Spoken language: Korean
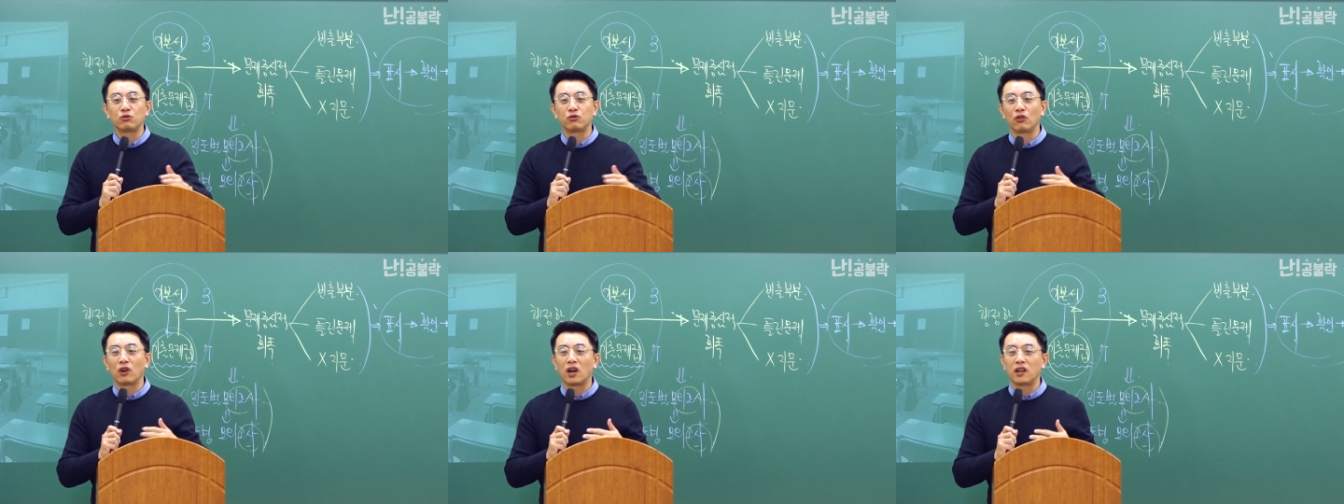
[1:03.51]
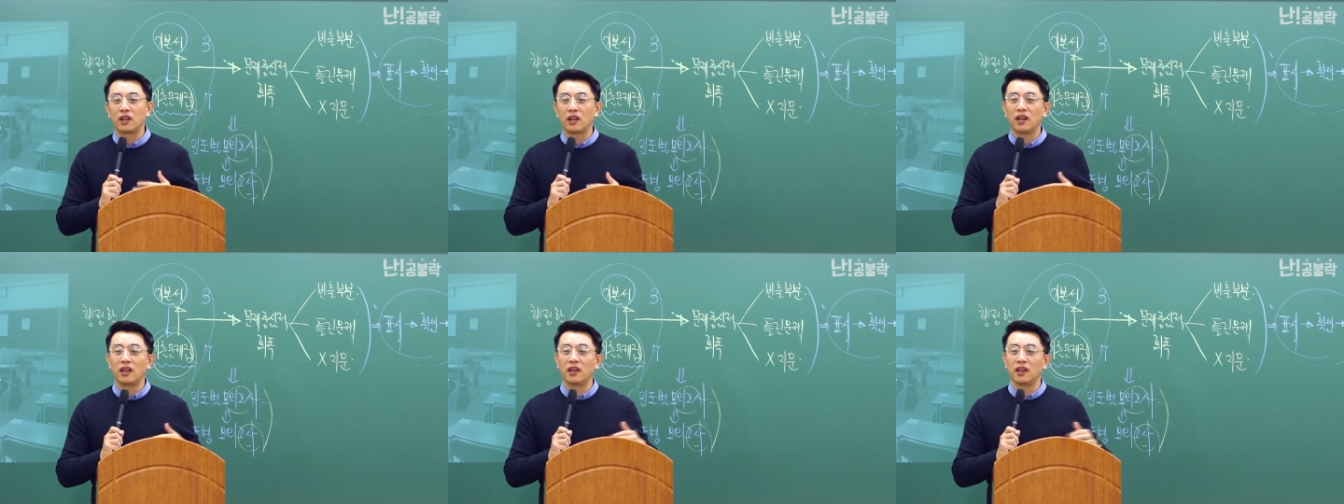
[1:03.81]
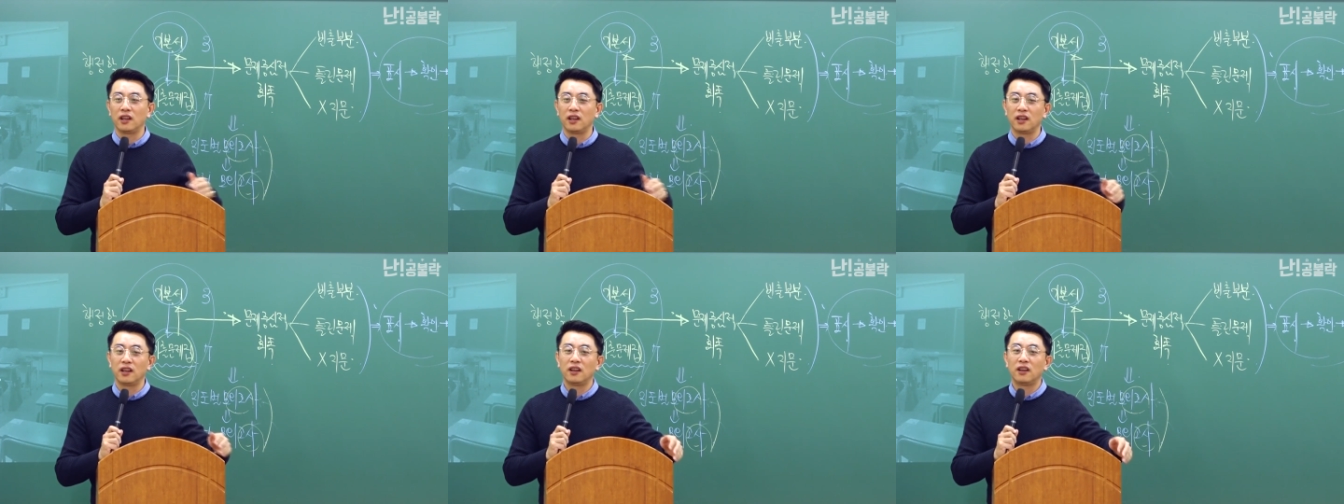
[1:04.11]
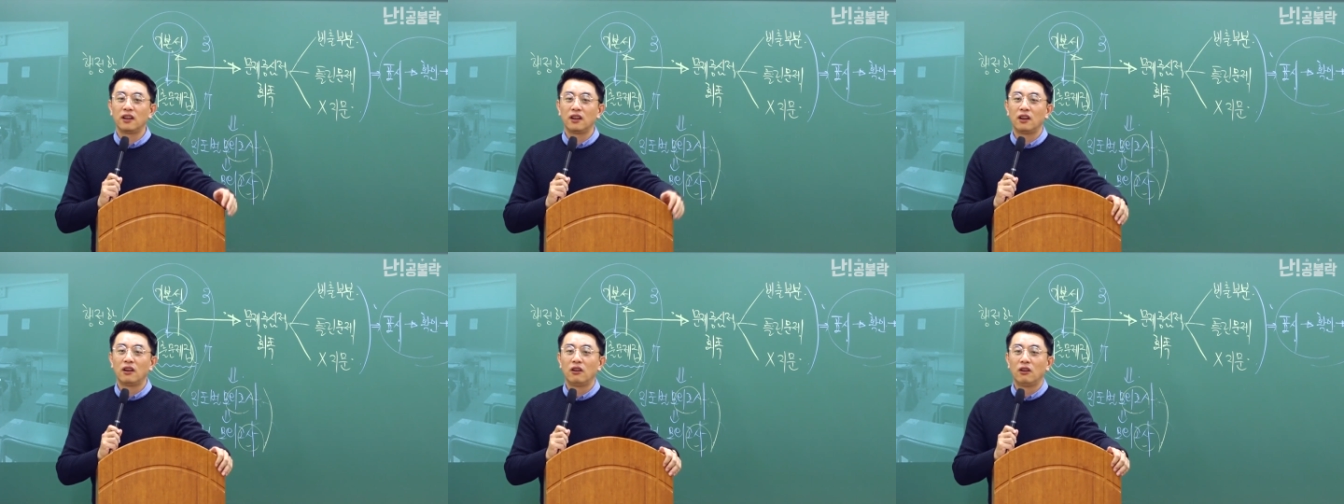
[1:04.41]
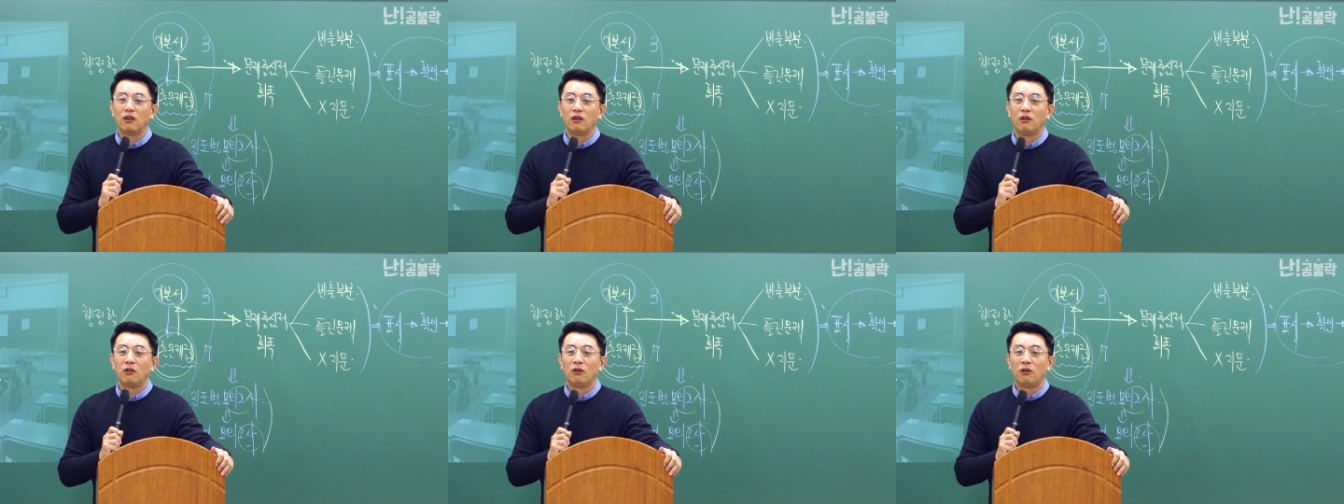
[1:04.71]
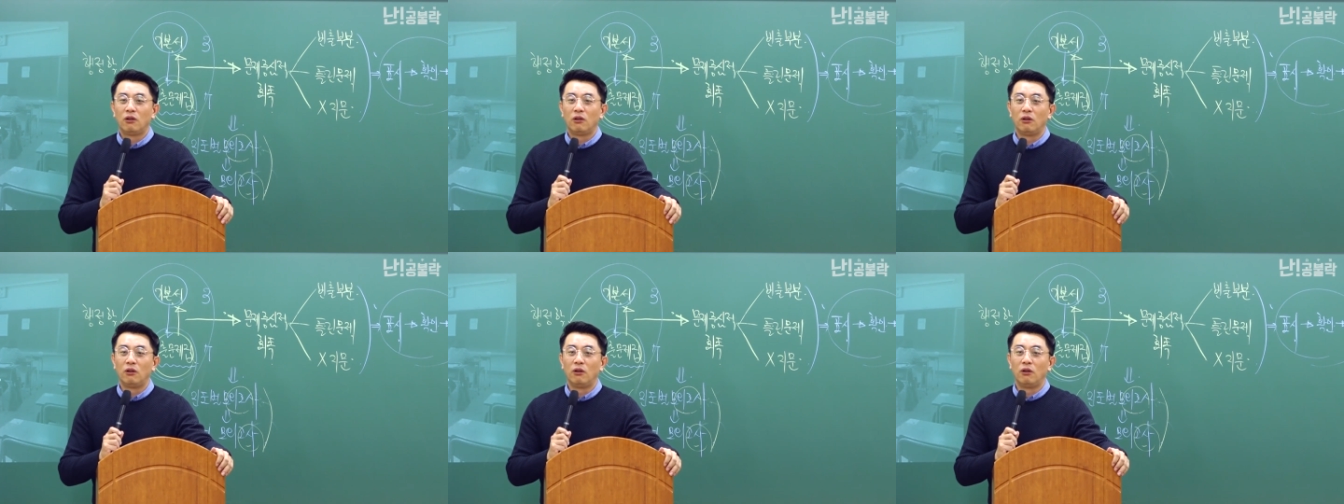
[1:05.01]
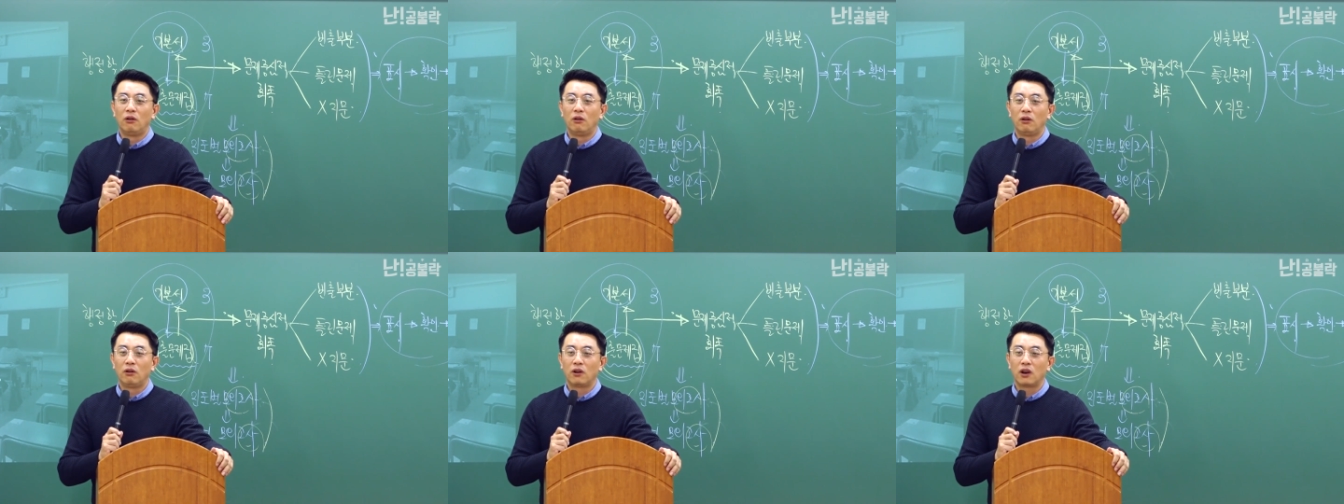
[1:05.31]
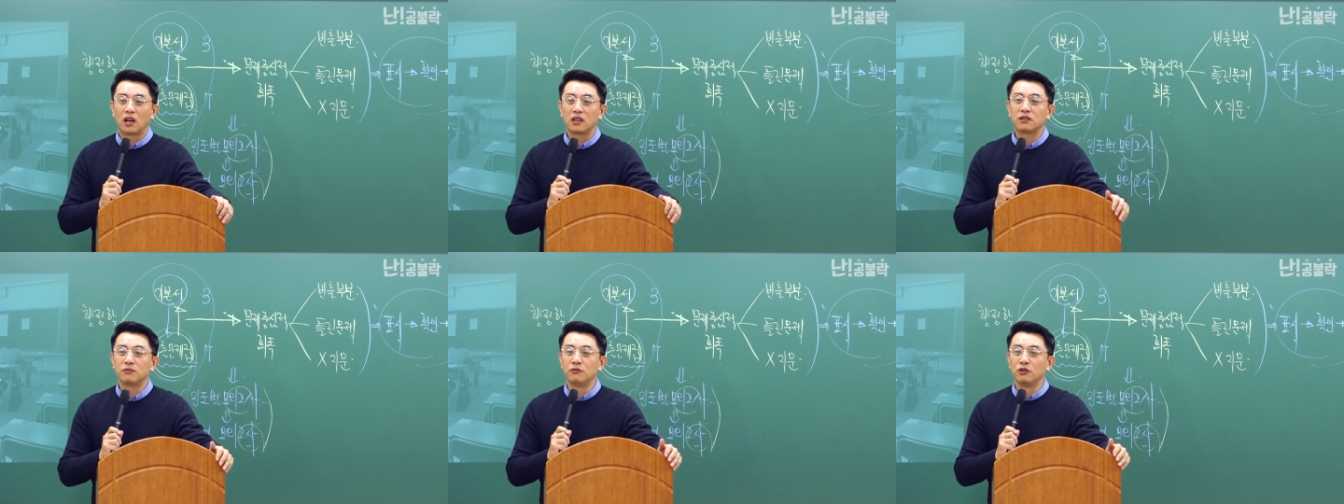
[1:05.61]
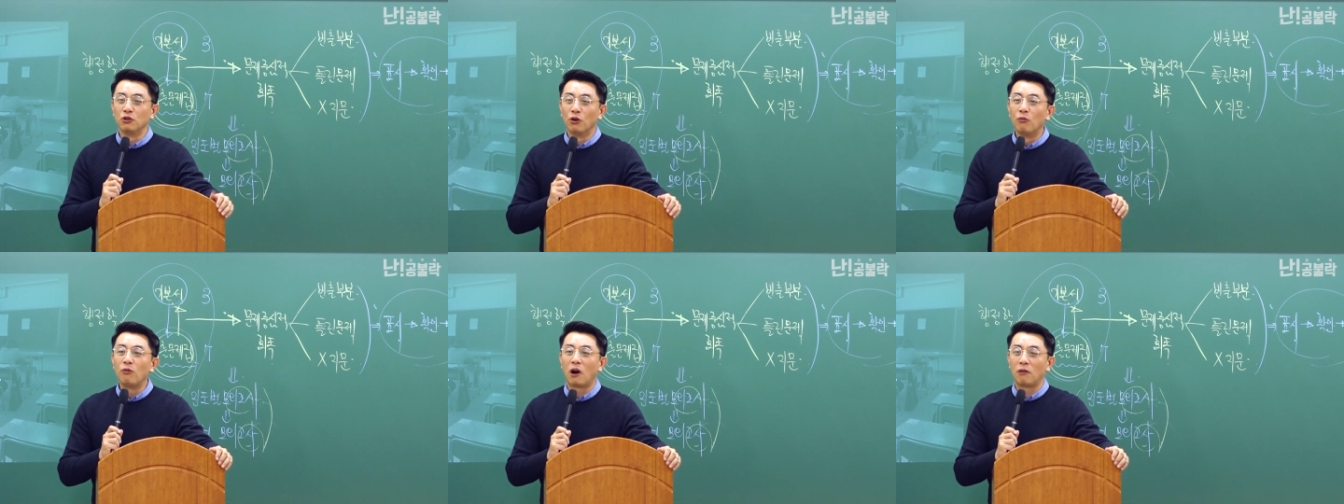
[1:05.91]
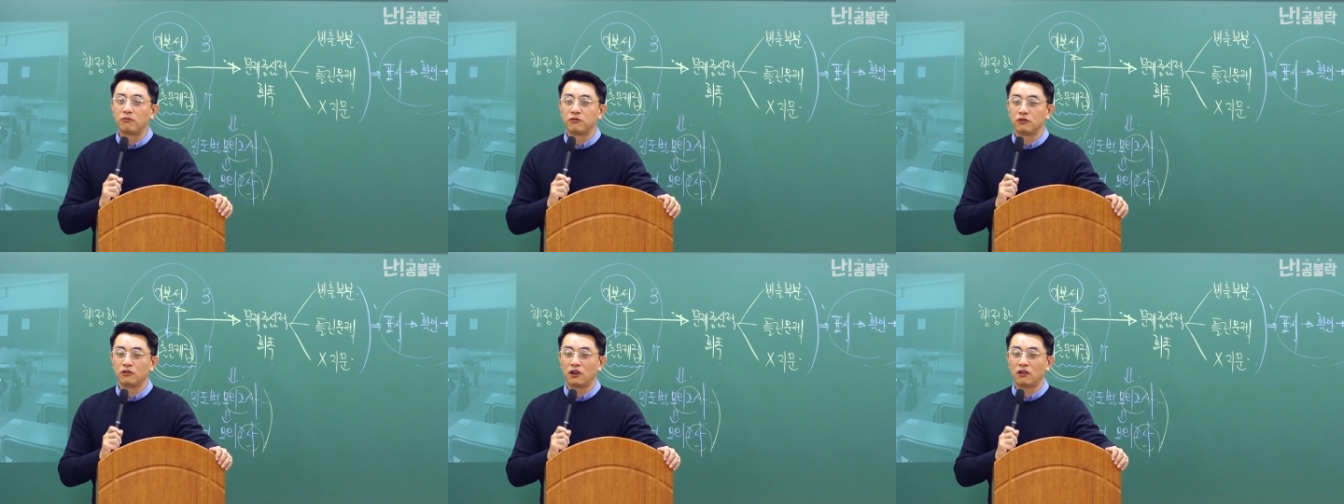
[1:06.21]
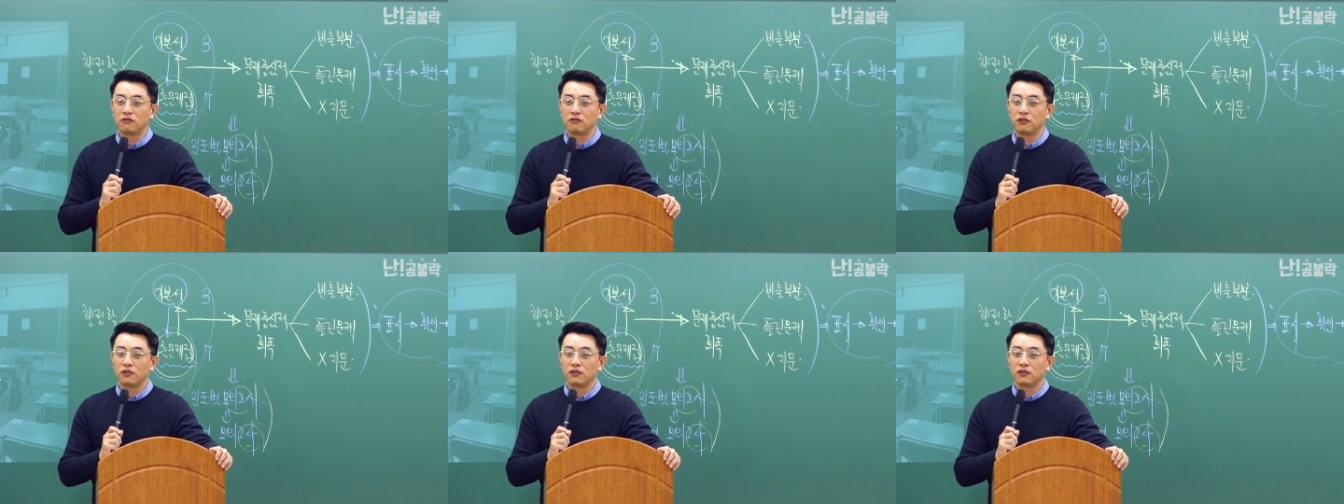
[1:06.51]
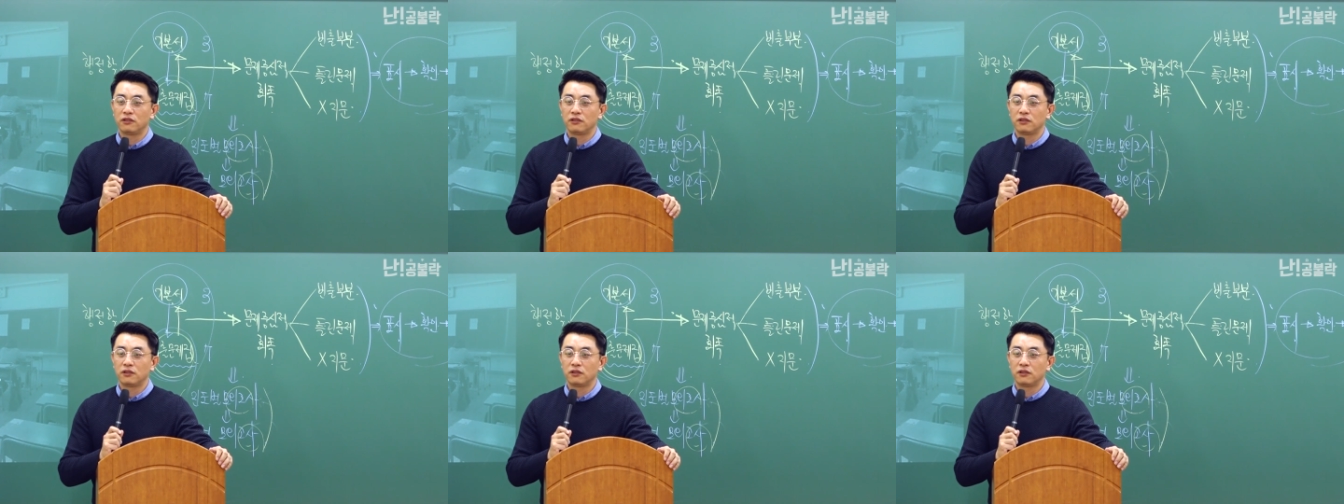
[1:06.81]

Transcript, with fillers: 순간에 어, 가슴이 너무 아프더라고요.